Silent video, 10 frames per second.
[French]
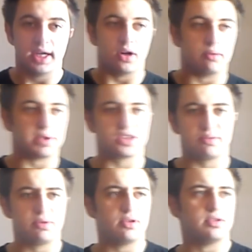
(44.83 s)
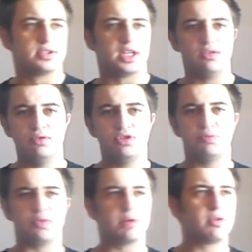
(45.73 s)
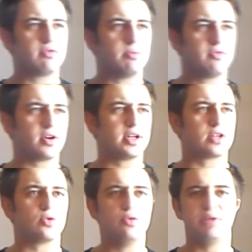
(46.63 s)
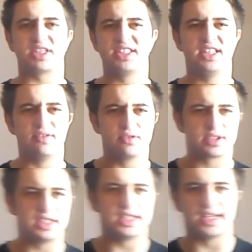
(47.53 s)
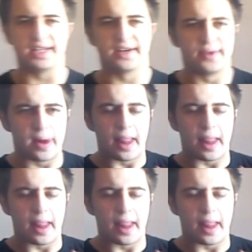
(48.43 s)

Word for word: en, par exemple, salut, tu pourrais me faire une intro, merci d'avance, nanana.